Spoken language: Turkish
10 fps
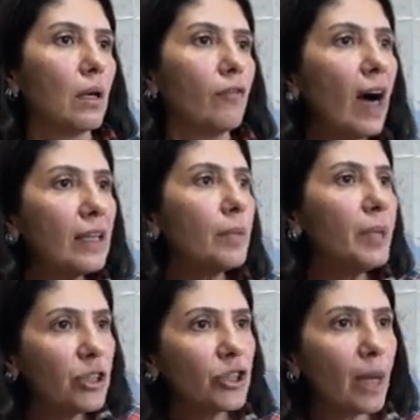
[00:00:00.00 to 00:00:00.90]
Van'da
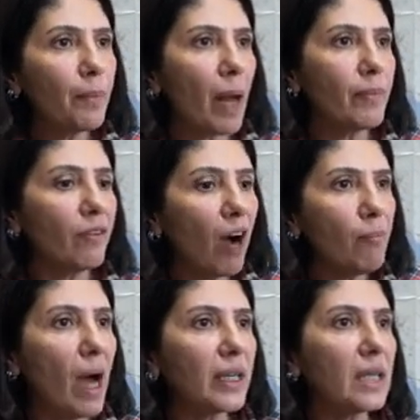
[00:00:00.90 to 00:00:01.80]
birinci depremde
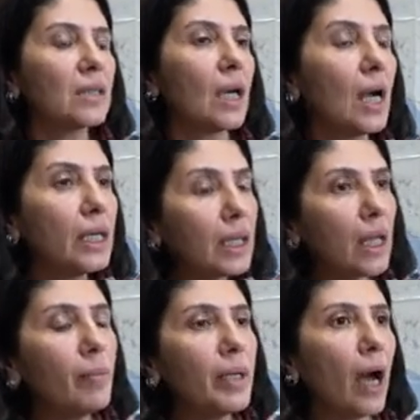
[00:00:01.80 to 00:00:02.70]
Van merkezde
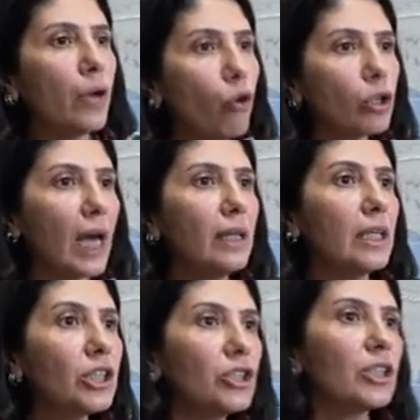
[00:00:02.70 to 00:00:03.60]
yıkılan bina yokken
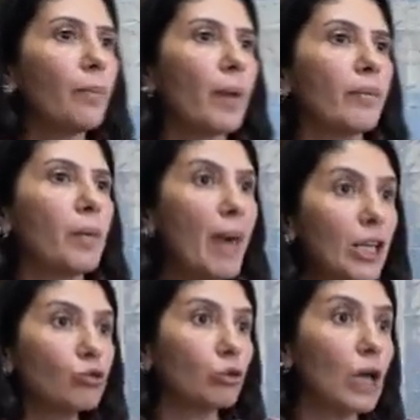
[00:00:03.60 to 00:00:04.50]
ikinci depremde
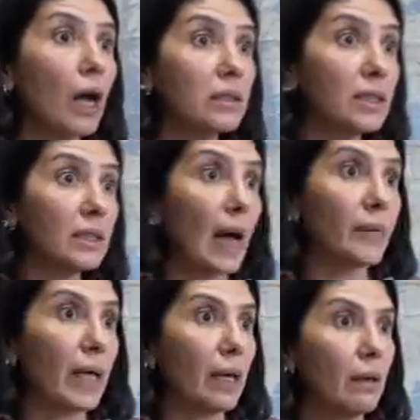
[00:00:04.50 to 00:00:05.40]
5.6 idi
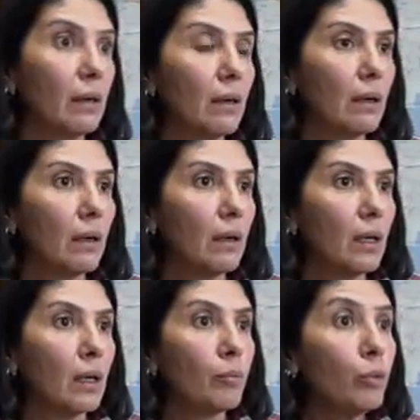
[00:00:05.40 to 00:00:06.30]
hem de.
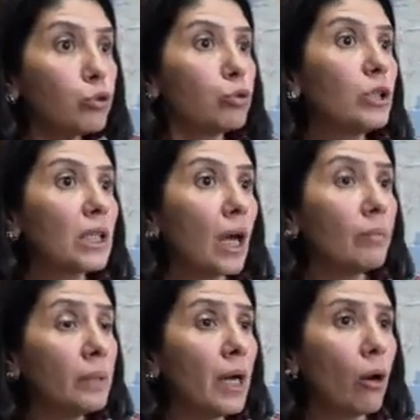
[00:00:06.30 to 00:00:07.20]
Bir sürü
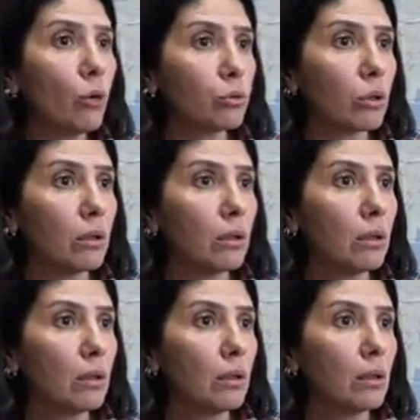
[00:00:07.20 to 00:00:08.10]
yıkılan bina oldu.
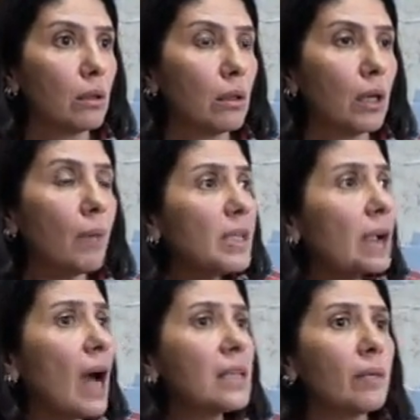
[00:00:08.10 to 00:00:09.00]
E,
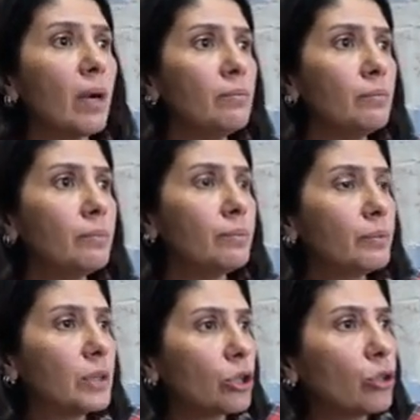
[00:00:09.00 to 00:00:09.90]
biz her zaman
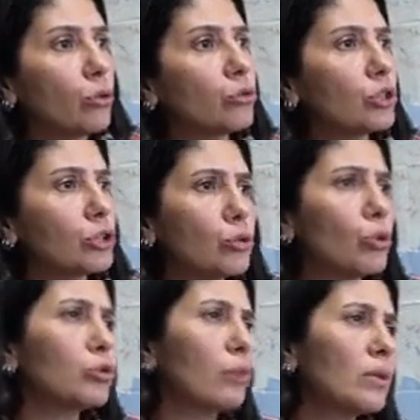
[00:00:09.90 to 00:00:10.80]
çıkıyoruz işte
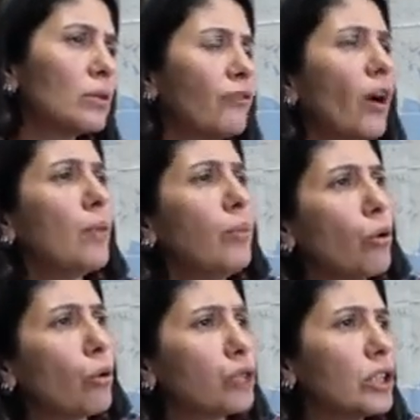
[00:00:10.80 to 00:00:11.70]
jeoloji mühendisliği fay
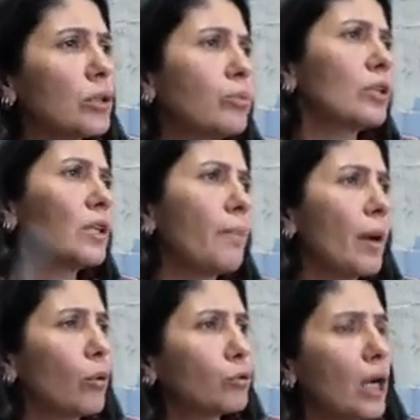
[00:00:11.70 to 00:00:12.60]
böyle olacak işte burada
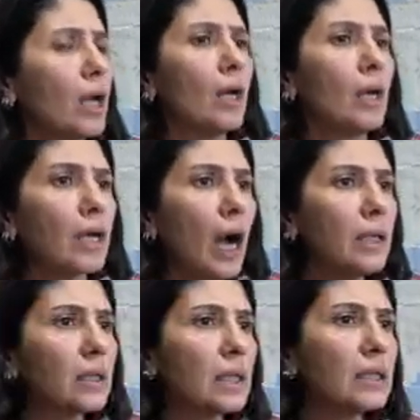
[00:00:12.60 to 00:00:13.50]
deprem olacak. Ya
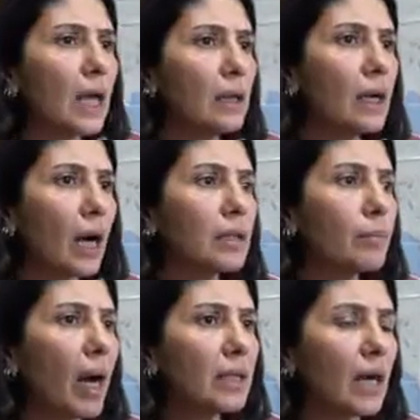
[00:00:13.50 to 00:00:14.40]
hayır insanlar artık
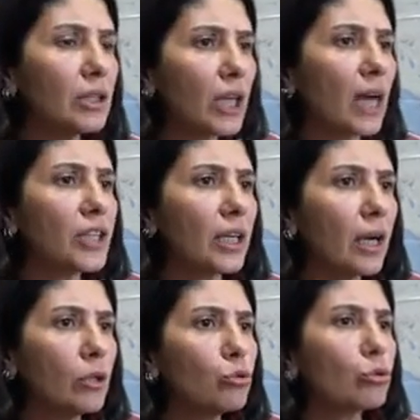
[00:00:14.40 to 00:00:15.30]
bazı acı
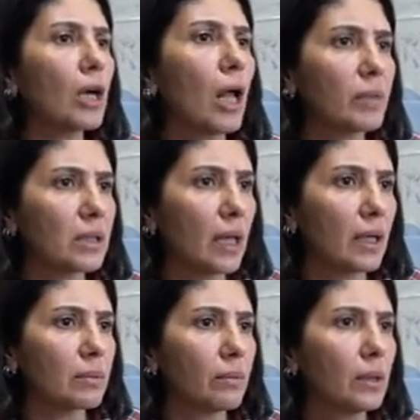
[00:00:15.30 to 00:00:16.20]
gerçeklerle yüz yüze kalması
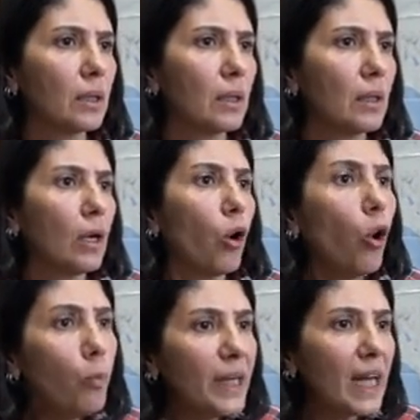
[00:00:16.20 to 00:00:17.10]
lazım.
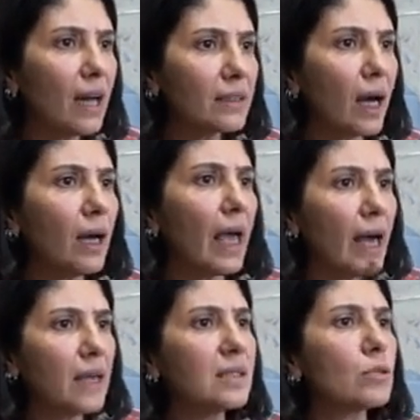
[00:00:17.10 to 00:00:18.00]
O binada
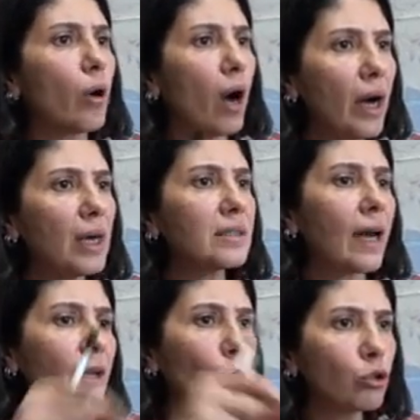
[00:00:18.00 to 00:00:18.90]
eğer siz ağır
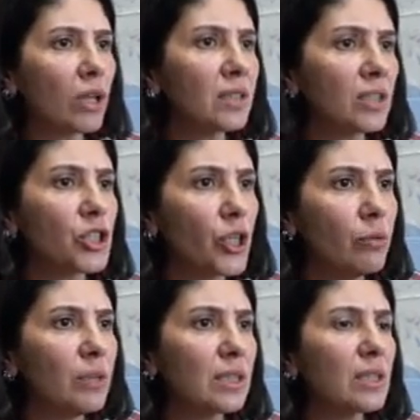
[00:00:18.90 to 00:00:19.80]
hasardan orta hasara
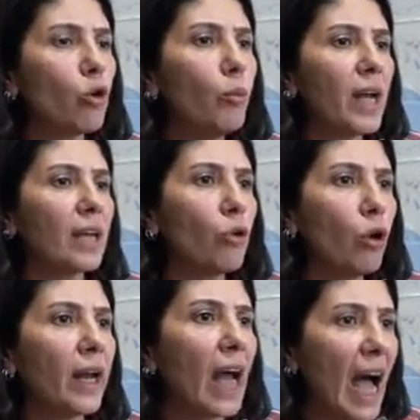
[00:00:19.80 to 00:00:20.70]
çevirmişseniz o binada
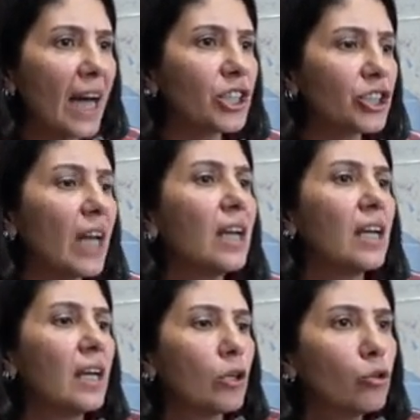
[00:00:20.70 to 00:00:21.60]
ölen her kişiden
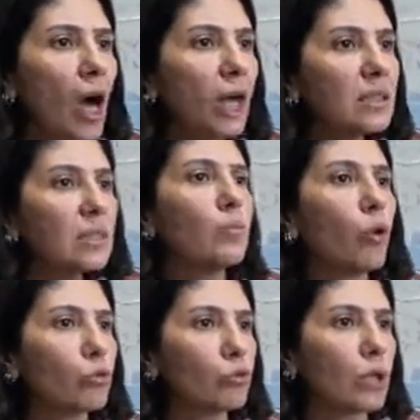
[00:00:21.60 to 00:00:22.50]
günah sizin
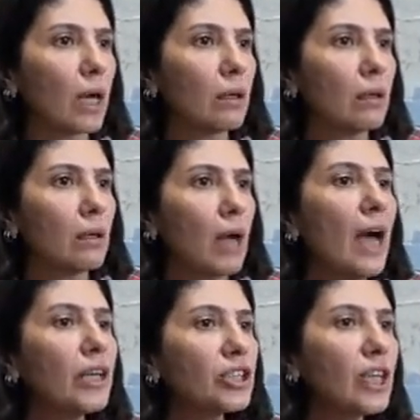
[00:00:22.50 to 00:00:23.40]
boynunuza.
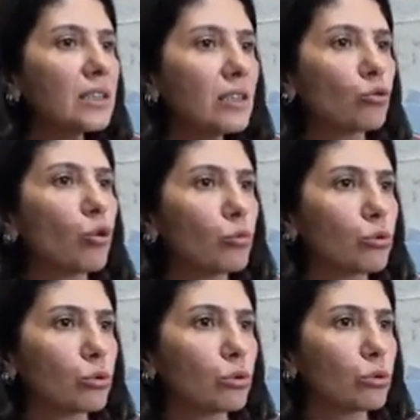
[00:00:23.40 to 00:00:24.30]
Her kişiden siz
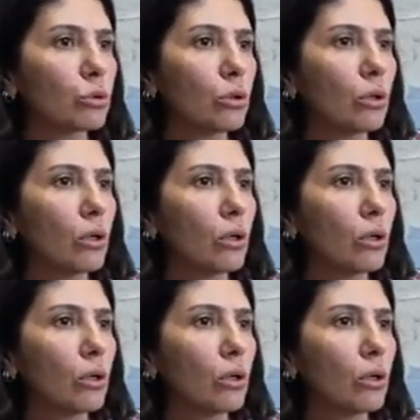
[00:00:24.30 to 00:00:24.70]
sorumlusunuz.